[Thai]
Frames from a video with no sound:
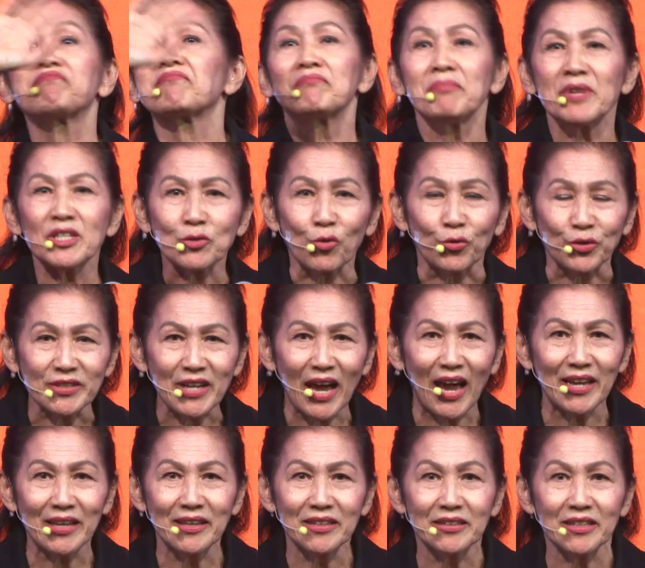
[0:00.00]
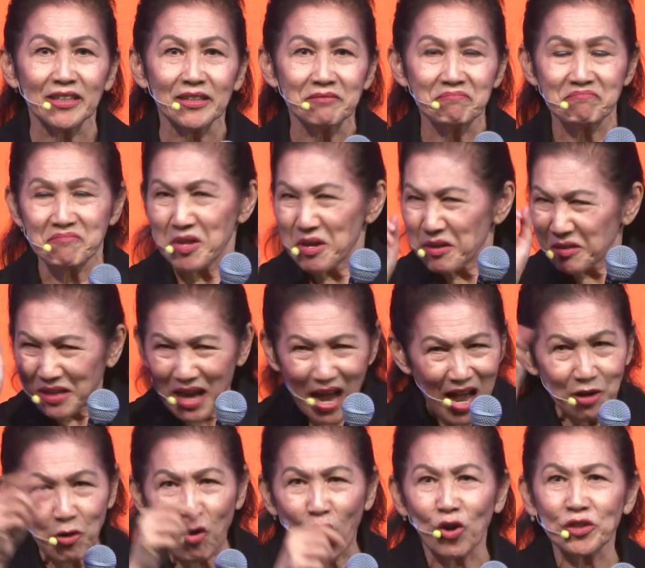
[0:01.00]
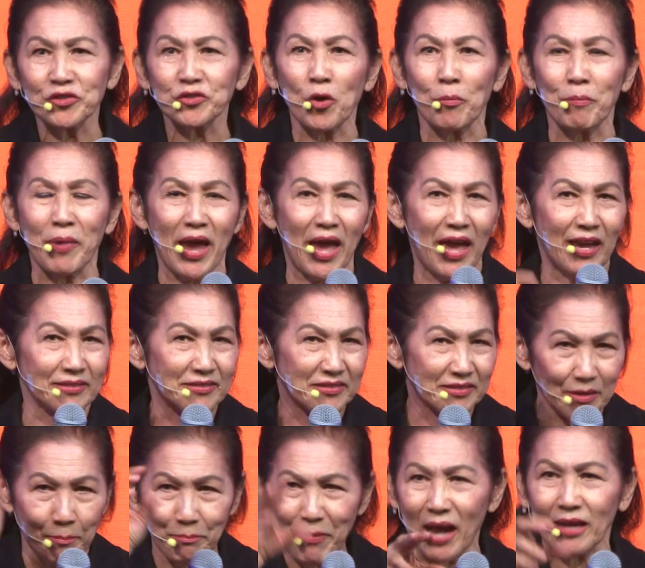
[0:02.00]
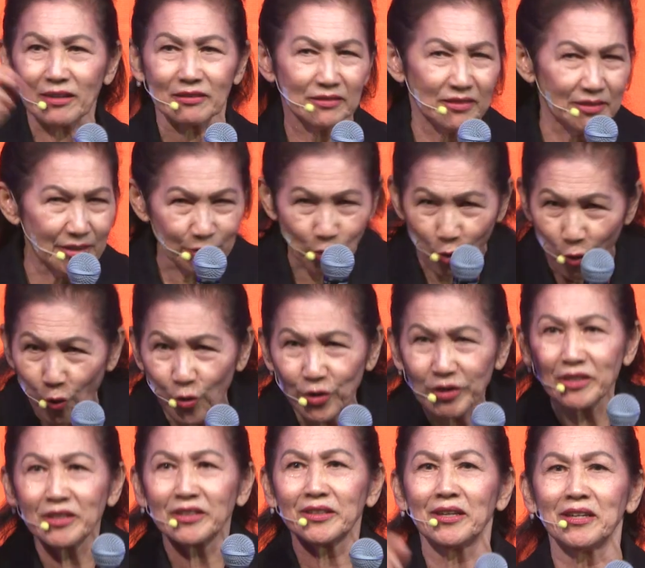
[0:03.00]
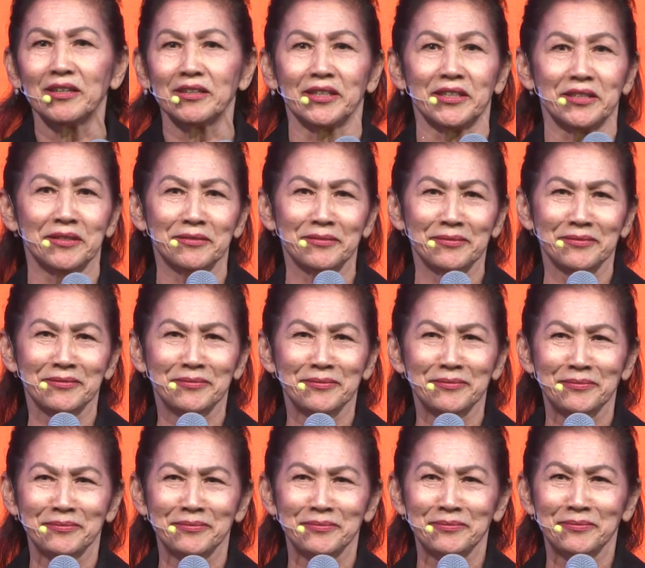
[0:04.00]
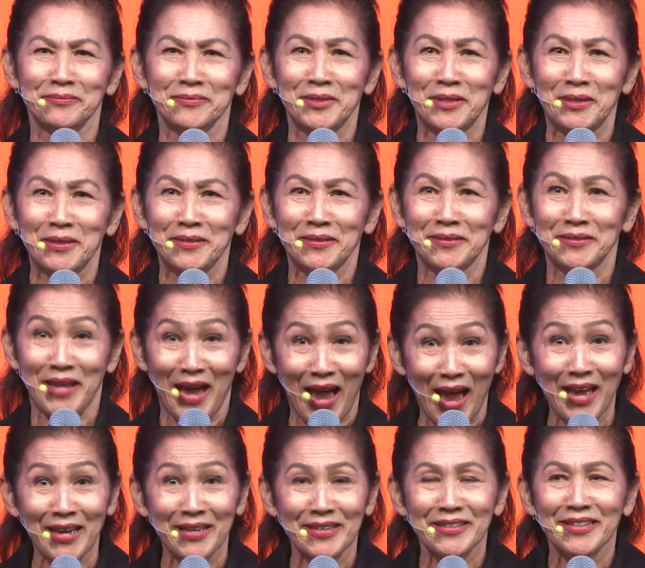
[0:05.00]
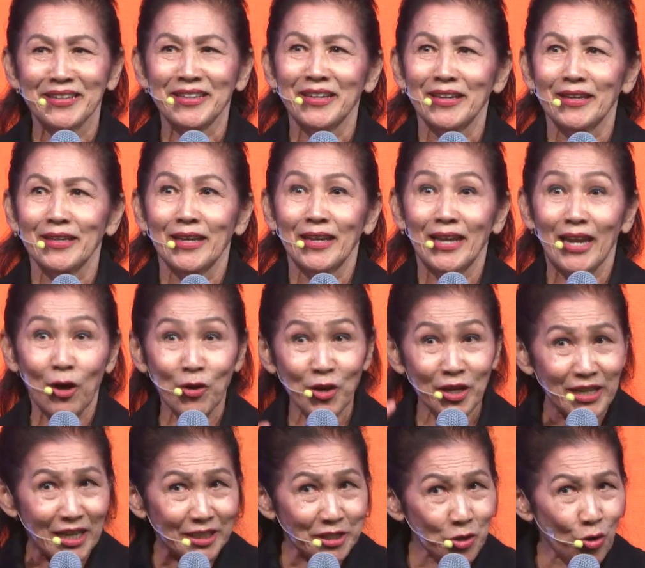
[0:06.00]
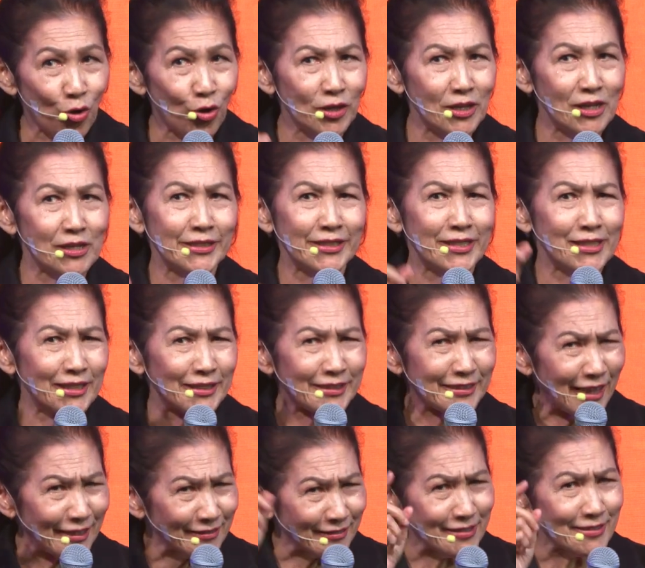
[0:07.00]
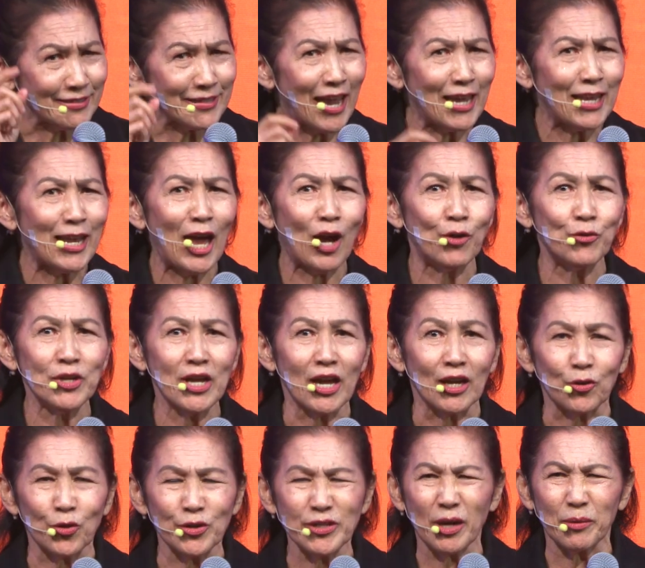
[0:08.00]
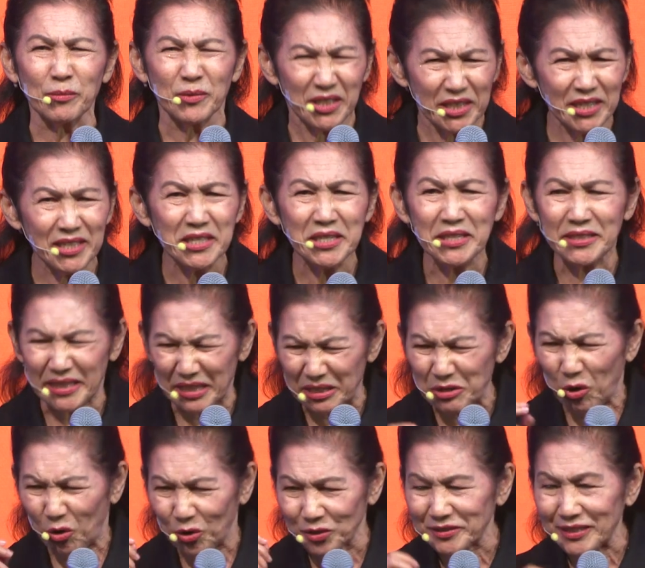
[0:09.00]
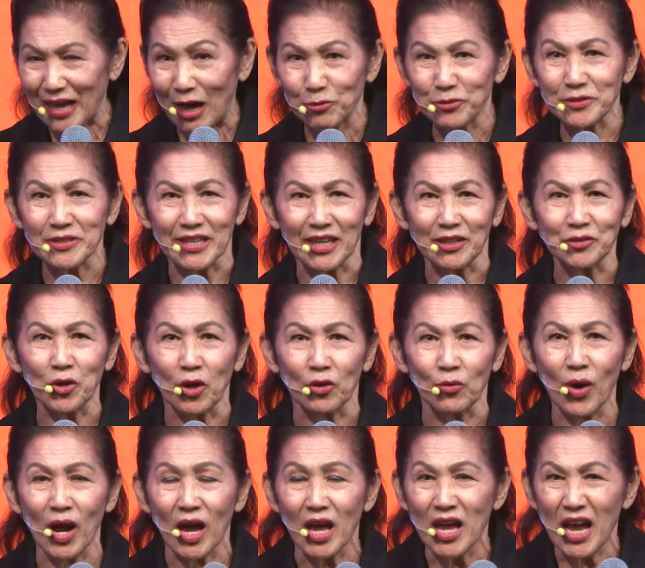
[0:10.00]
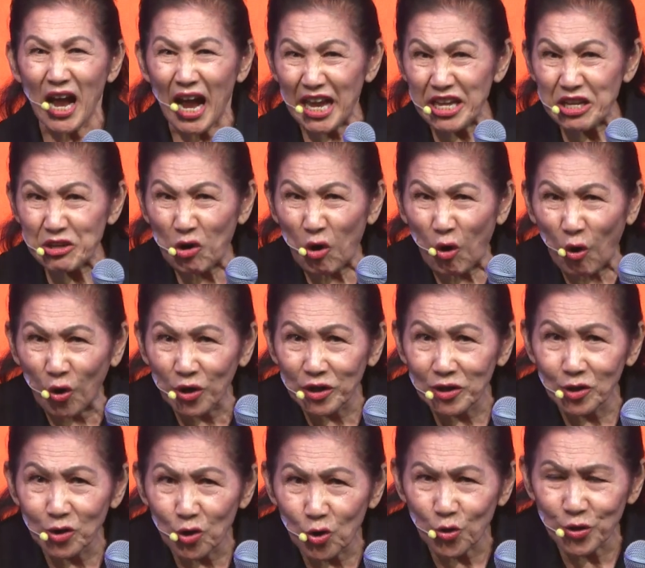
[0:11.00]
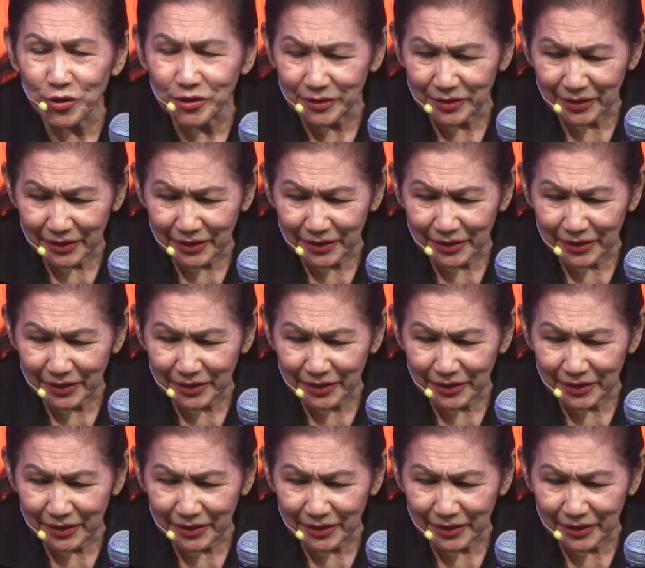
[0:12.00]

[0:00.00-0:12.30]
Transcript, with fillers: ไม่สนใจเลยค่าคอร์สก็แพงสมัครเลยโอนเงินเลยนะแล้วขณะที่โอนเงินเลยตัดสินใจแล้วเนี่ยก็ยังเฮ้ยไหนขอซาวเสียงหน่อยว่าไอ้คนรุ่น